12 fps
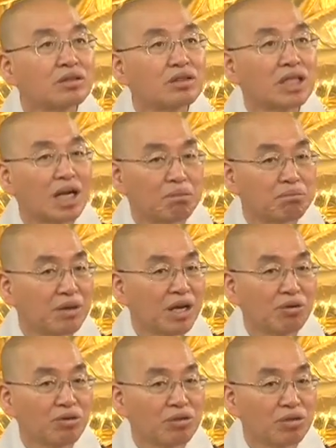사람
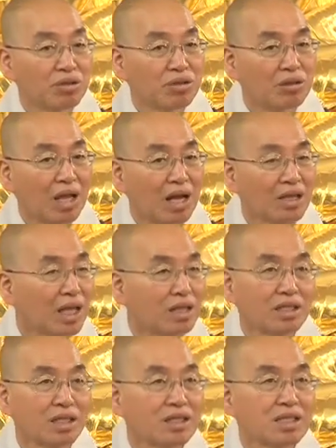빼고는 다
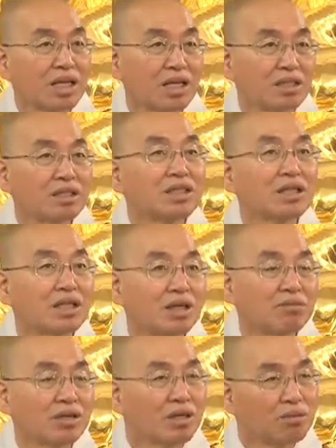다른데 이상이 없기
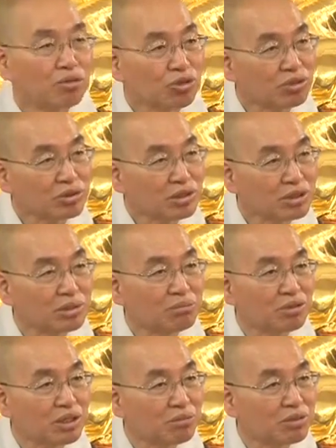때문에 보통
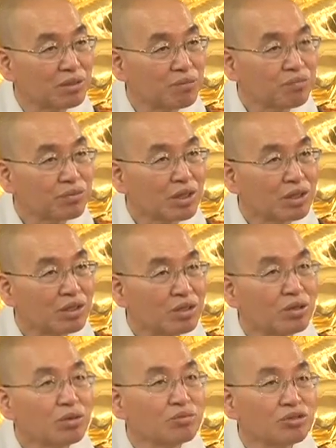정신병이면
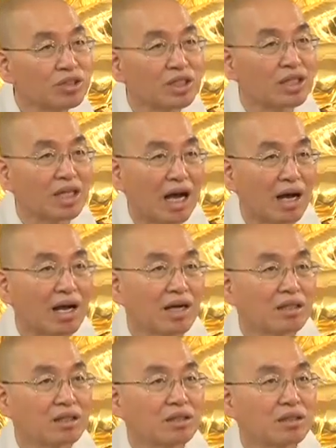여러 문제에
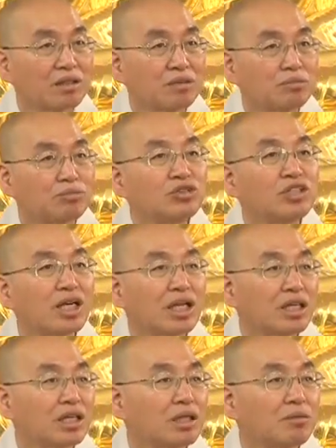다 문제가
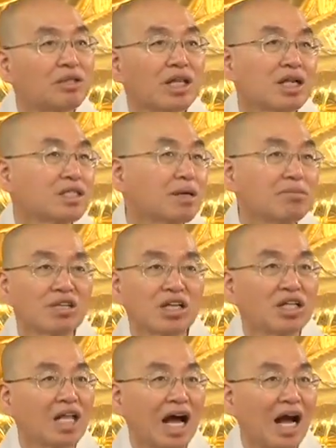있기 때문에 다른
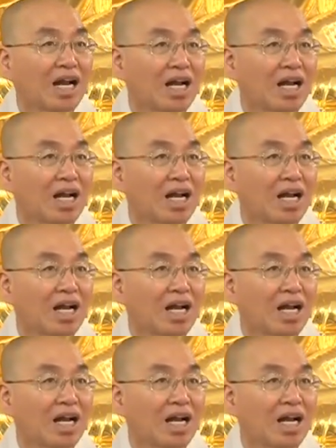사람들 다